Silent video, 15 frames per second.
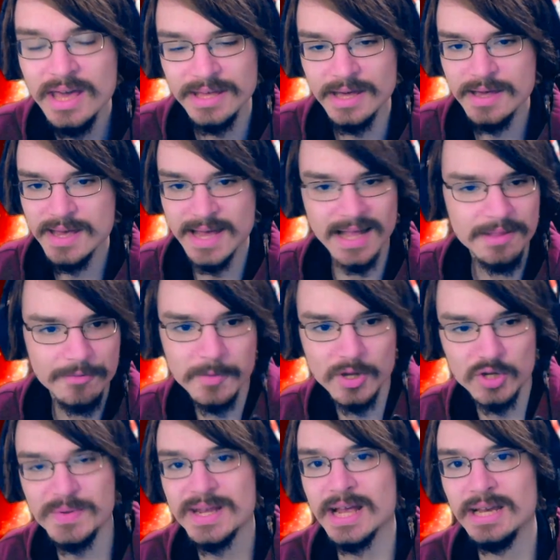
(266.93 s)
Ja, er hat zum
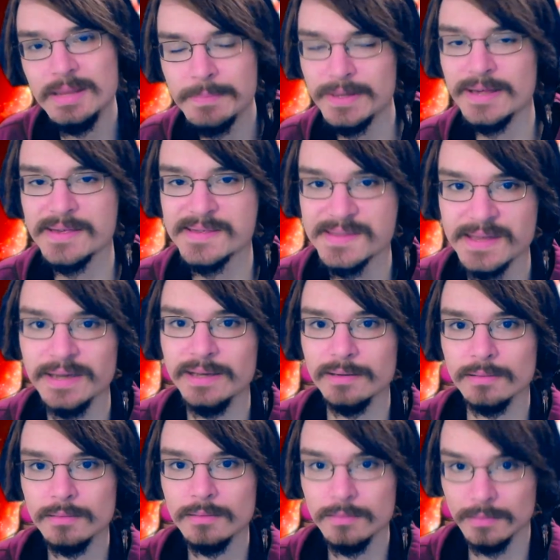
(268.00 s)
Beispiel kein Lieblingsding.